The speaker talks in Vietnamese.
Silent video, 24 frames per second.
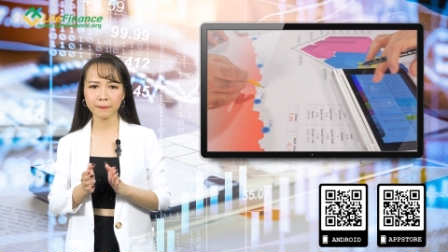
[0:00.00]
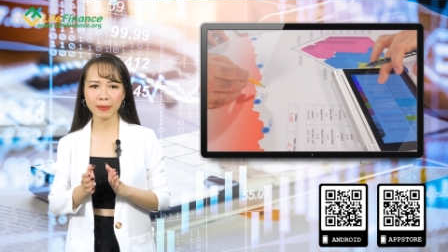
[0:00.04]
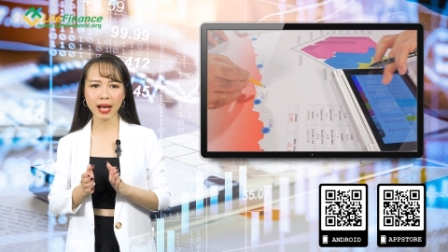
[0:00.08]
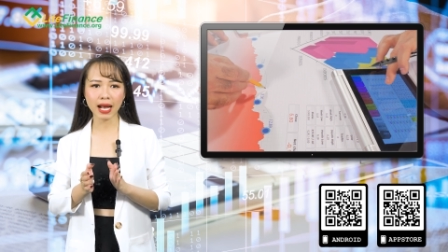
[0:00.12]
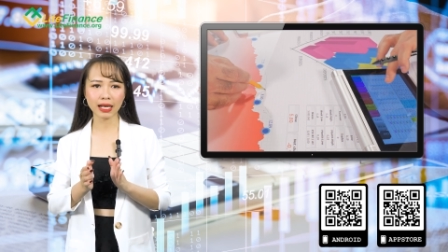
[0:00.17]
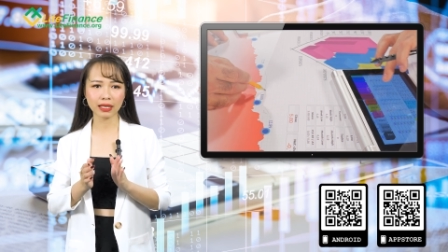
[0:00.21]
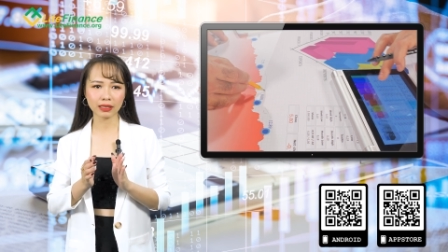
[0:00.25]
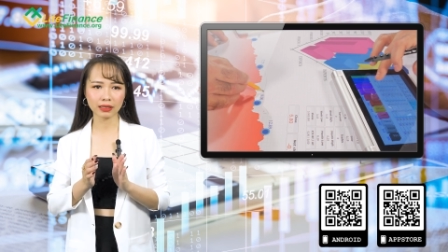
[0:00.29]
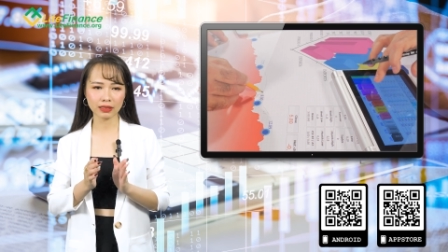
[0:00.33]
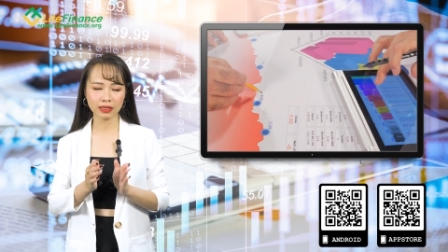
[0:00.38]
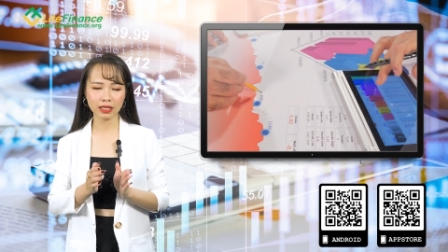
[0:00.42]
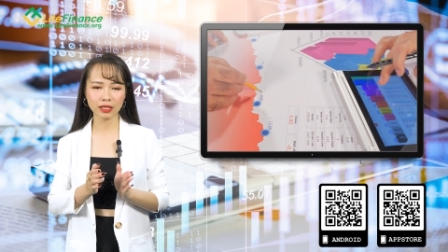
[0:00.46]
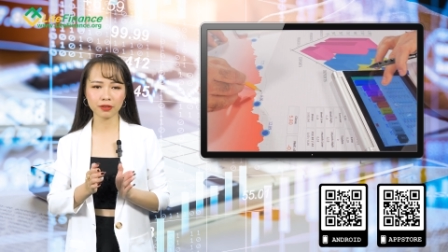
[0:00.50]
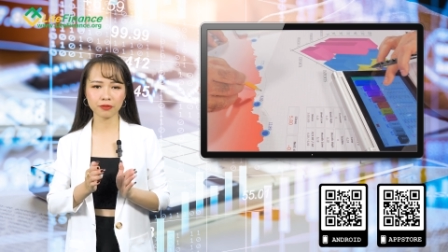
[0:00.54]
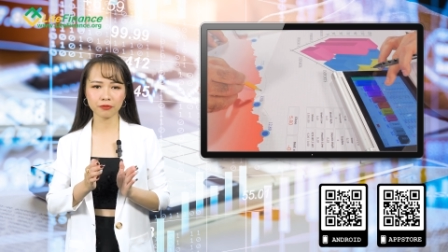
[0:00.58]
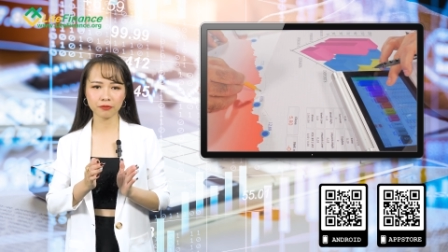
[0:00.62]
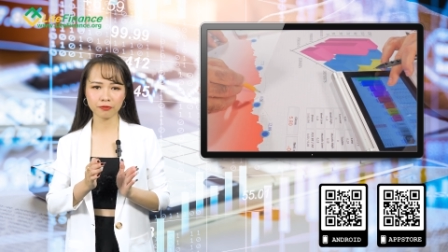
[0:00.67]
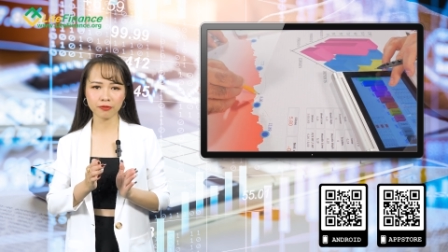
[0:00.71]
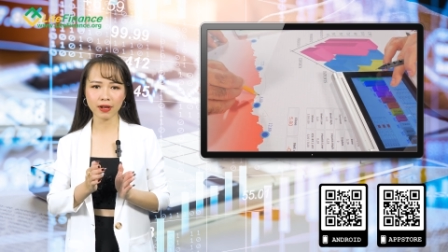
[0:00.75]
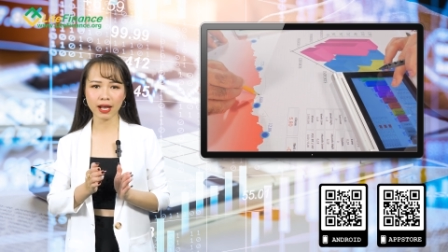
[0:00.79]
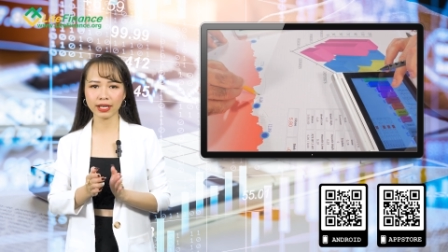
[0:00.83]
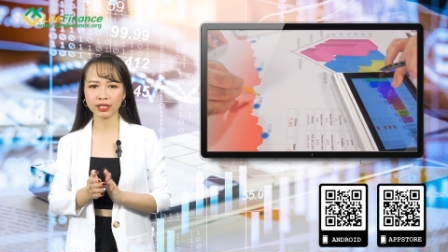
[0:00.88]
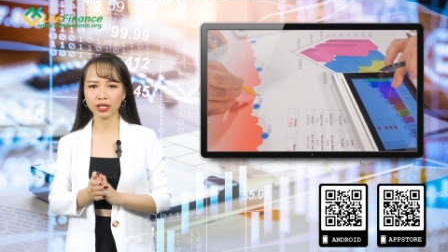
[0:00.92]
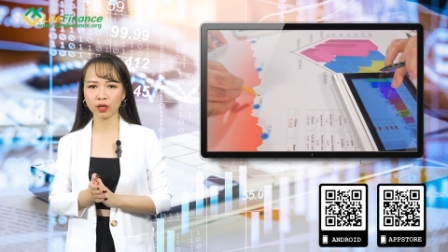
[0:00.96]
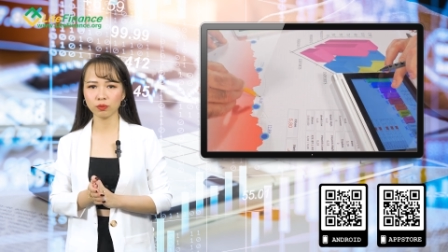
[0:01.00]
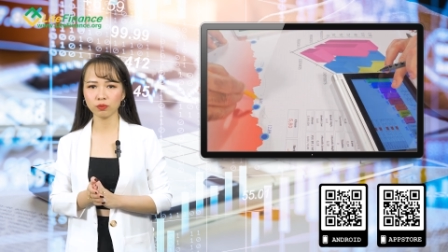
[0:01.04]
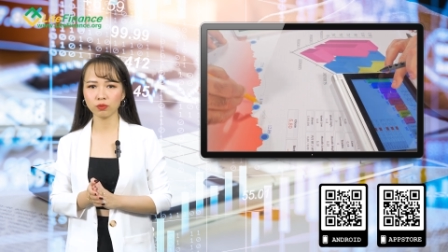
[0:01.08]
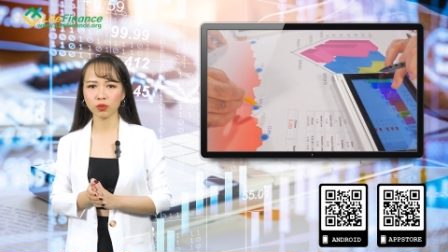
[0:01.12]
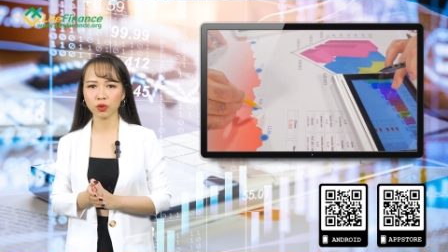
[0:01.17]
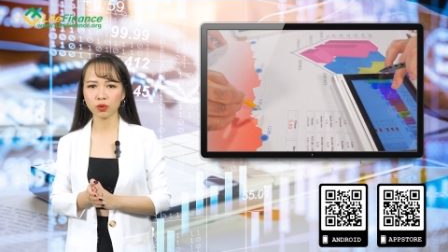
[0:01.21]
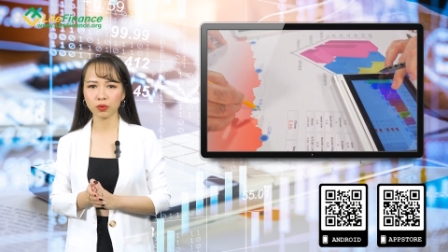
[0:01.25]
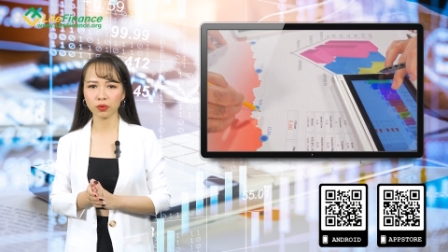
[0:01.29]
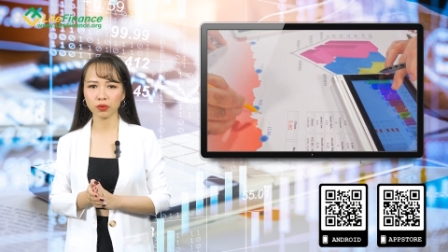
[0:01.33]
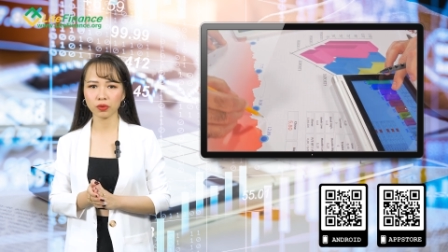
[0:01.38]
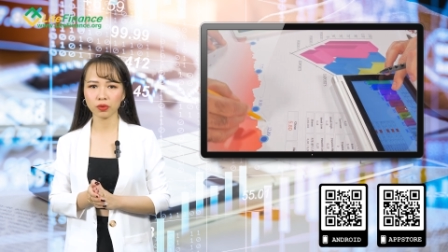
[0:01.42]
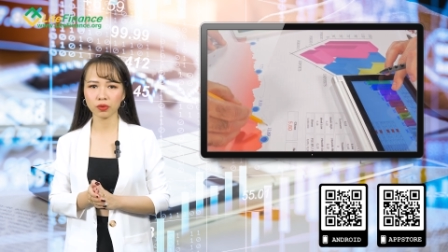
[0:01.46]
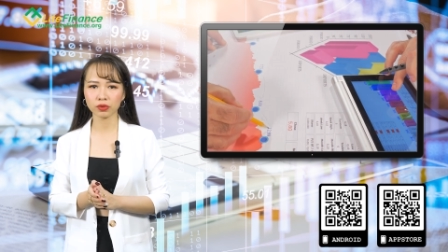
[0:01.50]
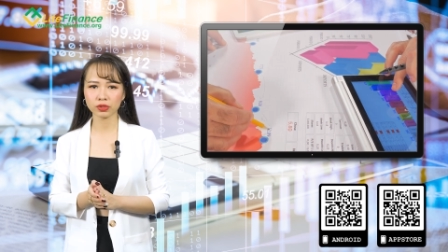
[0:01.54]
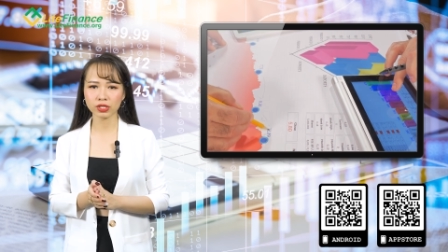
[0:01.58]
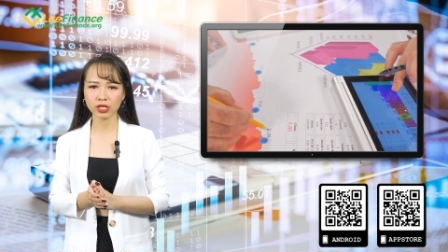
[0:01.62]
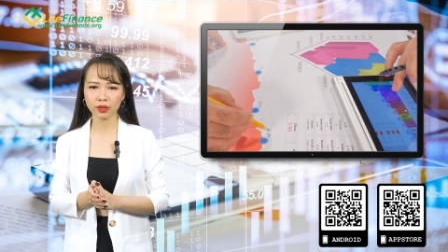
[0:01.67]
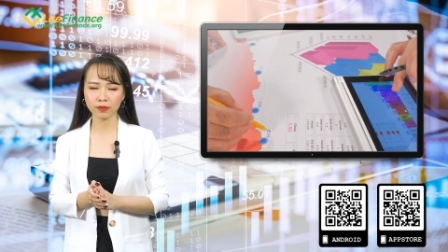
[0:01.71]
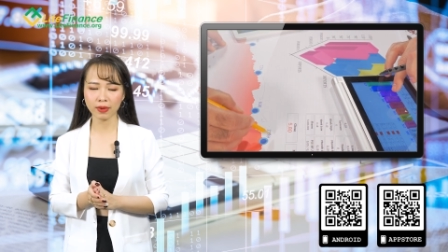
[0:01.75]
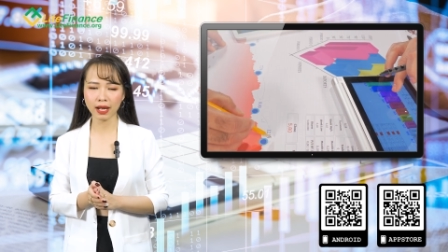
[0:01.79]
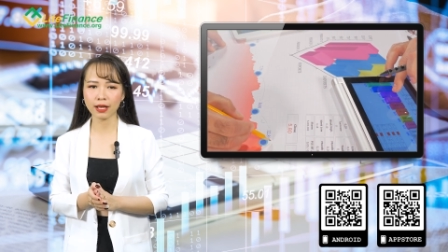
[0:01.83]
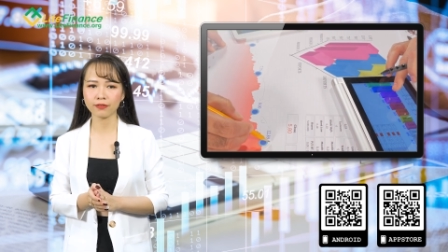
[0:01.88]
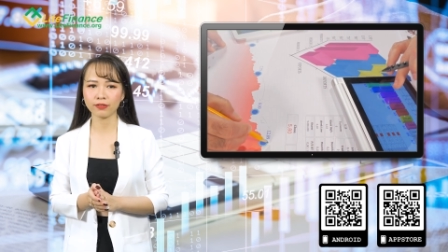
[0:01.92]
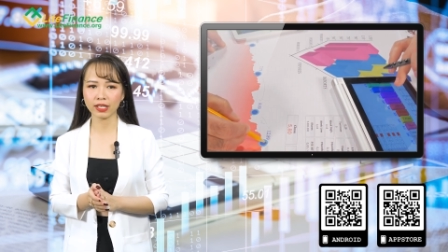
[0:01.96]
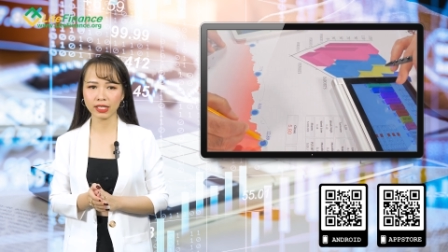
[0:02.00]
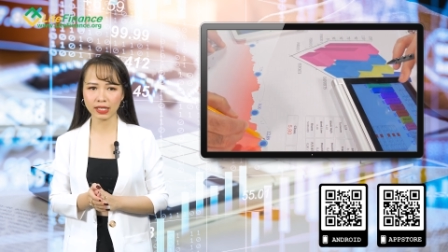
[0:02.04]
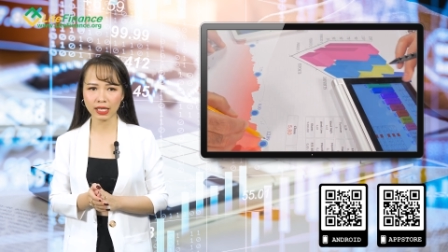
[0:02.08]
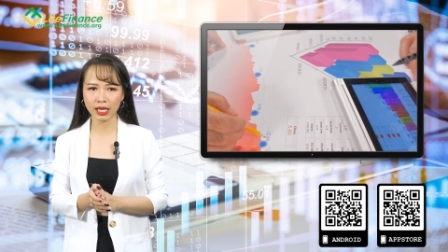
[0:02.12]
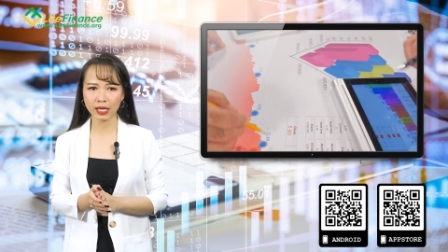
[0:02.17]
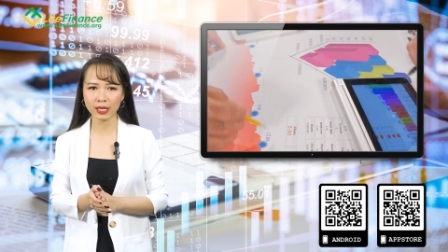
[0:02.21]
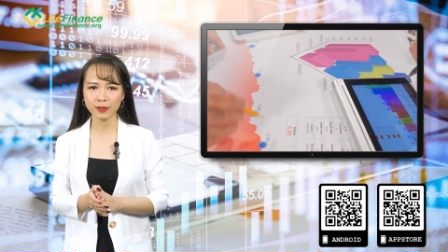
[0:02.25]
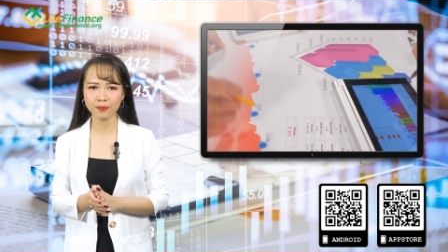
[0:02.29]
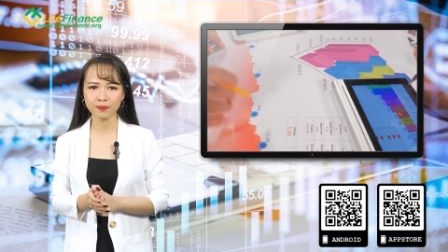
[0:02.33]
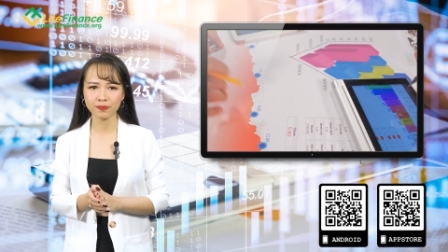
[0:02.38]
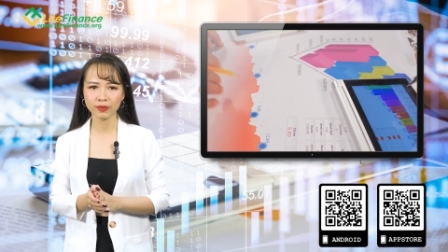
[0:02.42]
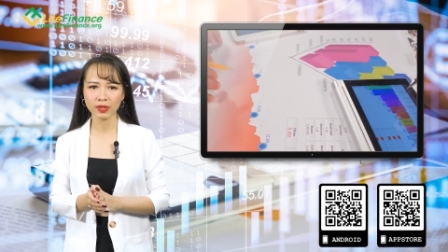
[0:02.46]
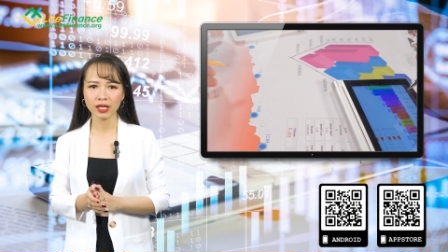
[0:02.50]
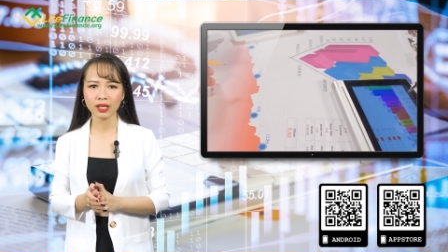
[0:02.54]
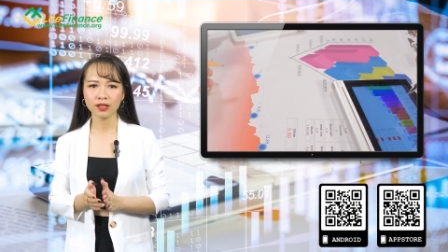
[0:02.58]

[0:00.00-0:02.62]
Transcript: bạn cần phải đóng một trong hai vị thế.